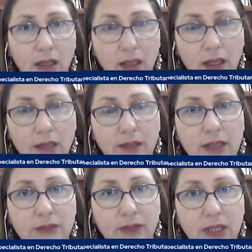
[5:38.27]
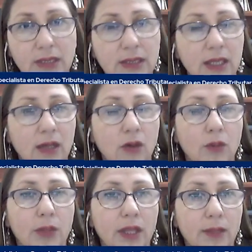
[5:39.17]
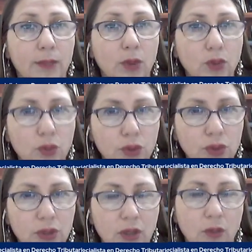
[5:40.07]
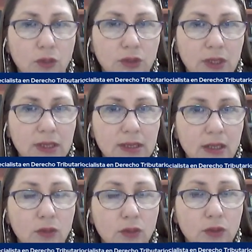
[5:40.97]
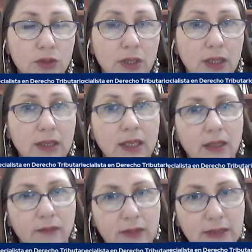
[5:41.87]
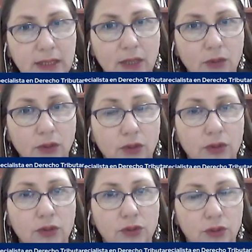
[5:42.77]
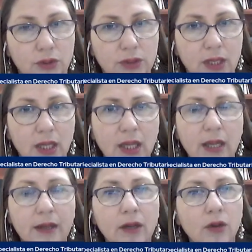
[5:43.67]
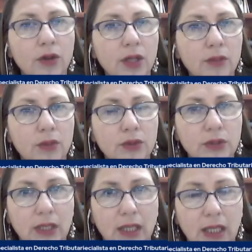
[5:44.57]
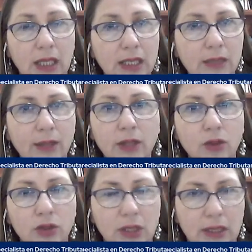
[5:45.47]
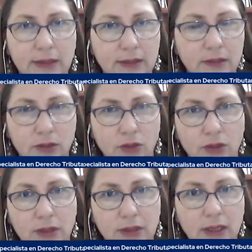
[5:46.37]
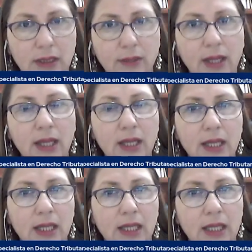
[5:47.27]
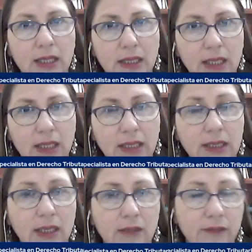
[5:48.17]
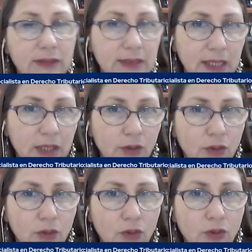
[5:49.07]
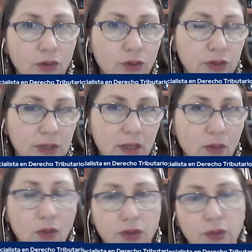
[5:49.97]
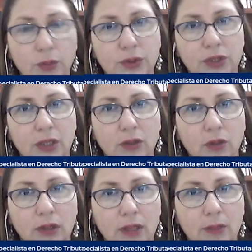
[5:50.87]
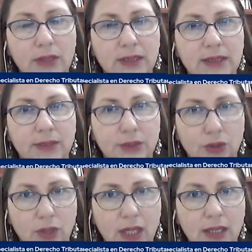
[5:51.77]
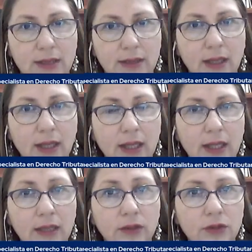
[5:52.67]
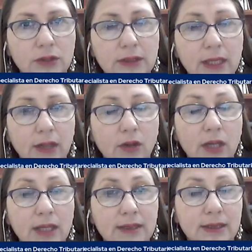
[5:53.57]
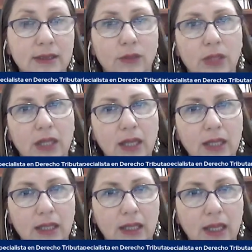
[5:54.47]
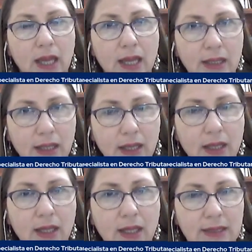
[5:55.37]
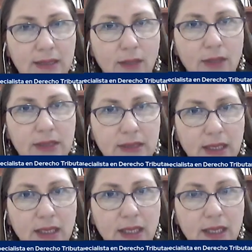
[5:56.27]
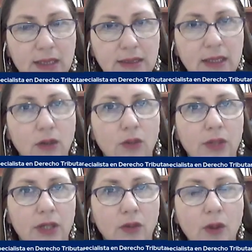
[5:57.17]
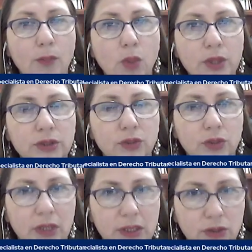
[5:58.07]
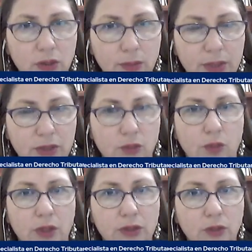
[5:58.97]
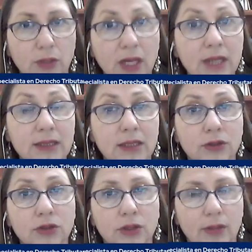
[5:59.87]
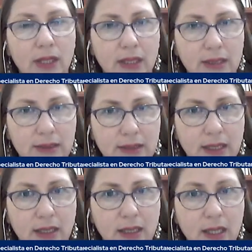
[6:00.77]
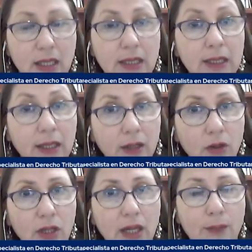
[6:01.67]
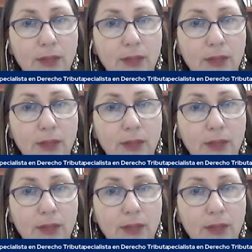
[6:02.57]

la transferencia, a la compra de productos que, como usted dice, algunos tienen tarifa cero y otros 12. Recordemos que el IVA no tiene exención, El IVA eh, tiene tarifa 0 o 12 o 8% en temas excepcionales. Entonces, creo que ese es el miraje que hay que establecer. Si el gobierno ha puesto un techo de presupuesto, mirar si esto se va a alcanzar. Y creo que la